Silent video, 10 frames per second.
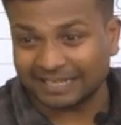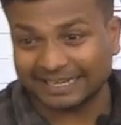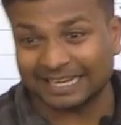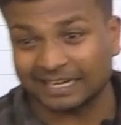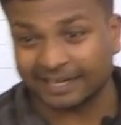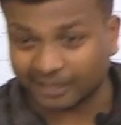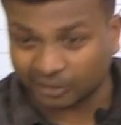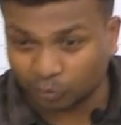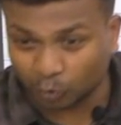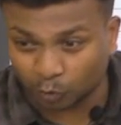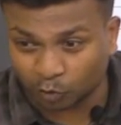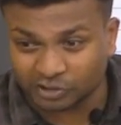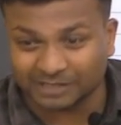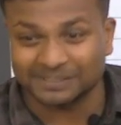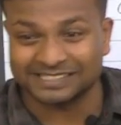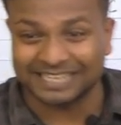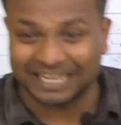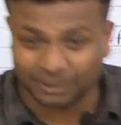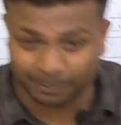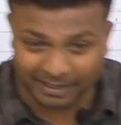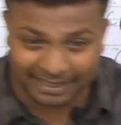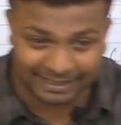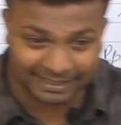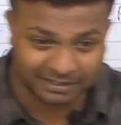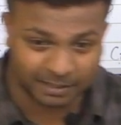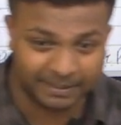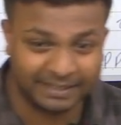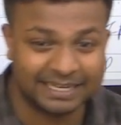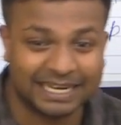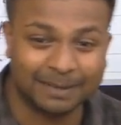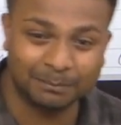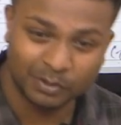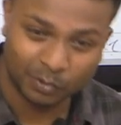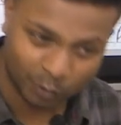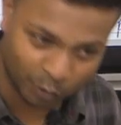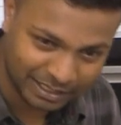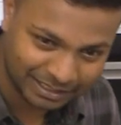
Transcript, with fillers: क्या कहा गया दोनों जब साथ में आएंगे तभी काम होगा